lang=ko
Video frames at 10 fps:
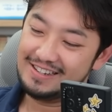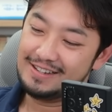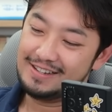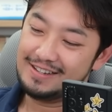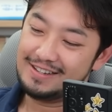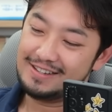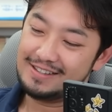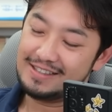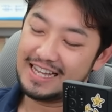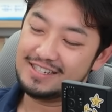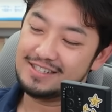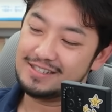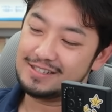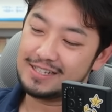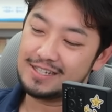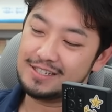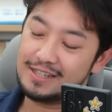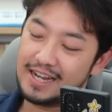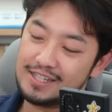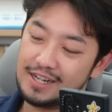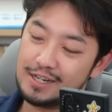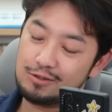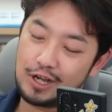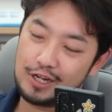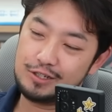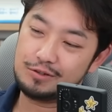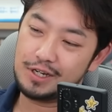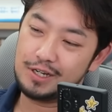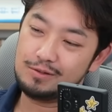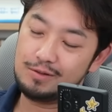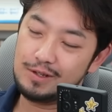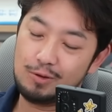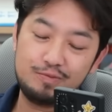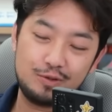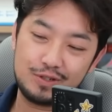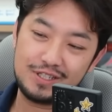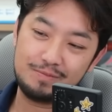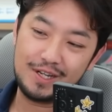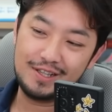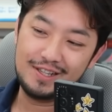무조건 되어 있다. 나는 사실 내가 생각해도 객관적으로 생각해도 역부족이지만.